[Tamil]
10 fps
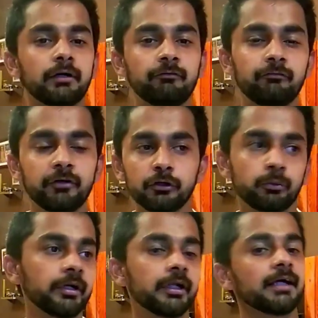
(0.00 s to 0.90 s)
ஃபிஃப்டீன் டு
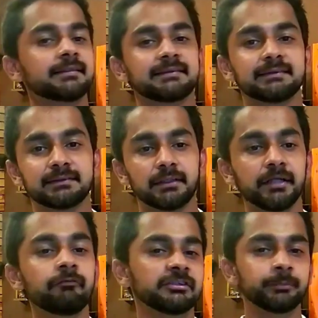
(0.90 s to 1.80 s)
டுவெண்ட்டி லேக்ஸ்
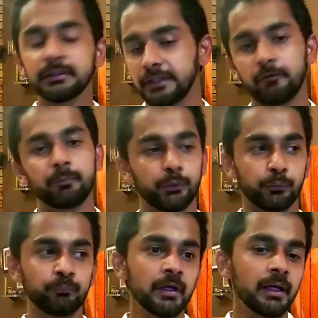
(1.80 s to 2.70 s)
இன்வெஸ்ட்மெண்ட்
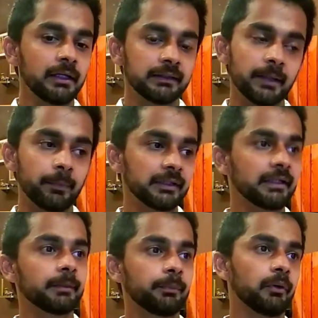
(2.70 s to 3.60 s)
தேவைப்படும் இதில்
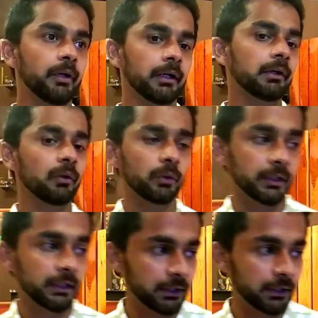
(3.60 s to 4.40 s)
பார்த்தீங்கன்னா இப்போது எங்களோட